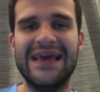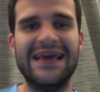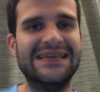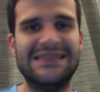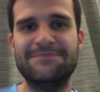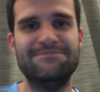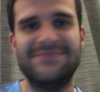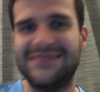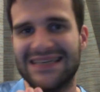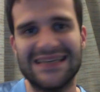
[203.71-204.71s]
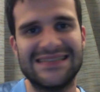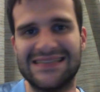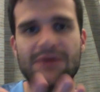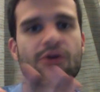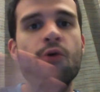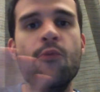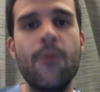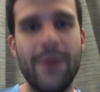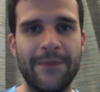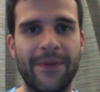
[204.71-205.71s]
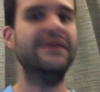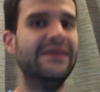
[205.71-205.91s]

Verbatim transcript: Et c'est ça, ça ne me plaît pas.